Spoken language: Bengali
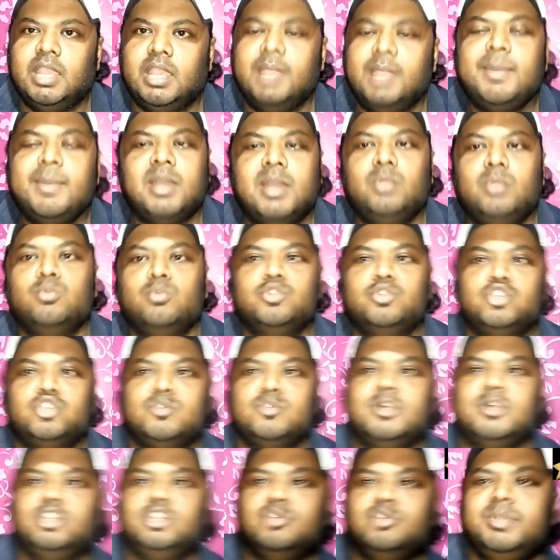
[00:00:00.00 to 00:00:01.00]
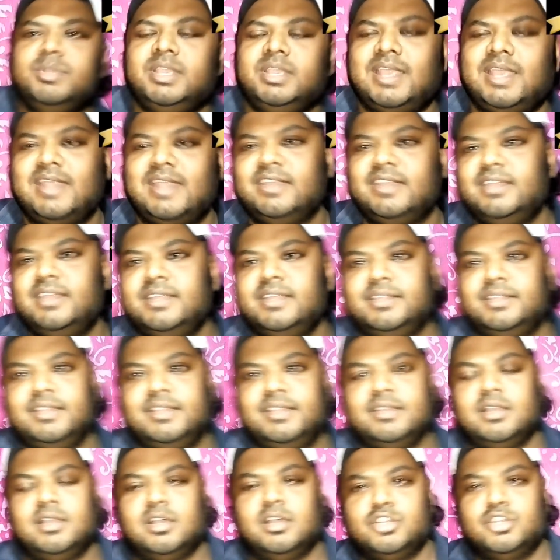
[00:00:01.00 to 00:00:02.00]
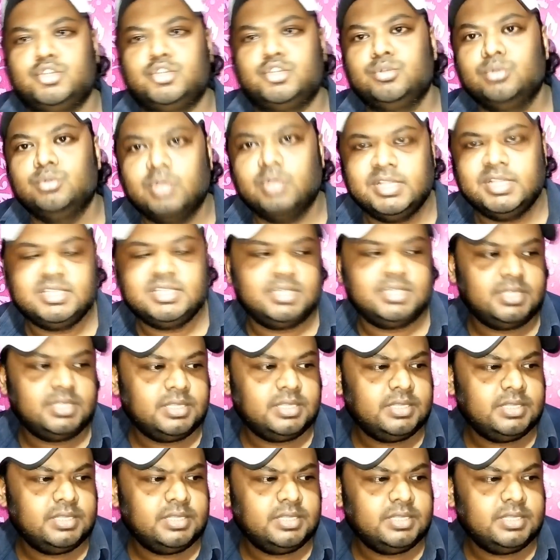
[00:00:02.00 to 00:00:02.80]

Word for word: এবার উচ্চ মাধ্যমিক ক্যান্ডিডেটদের শুরু হয়েছে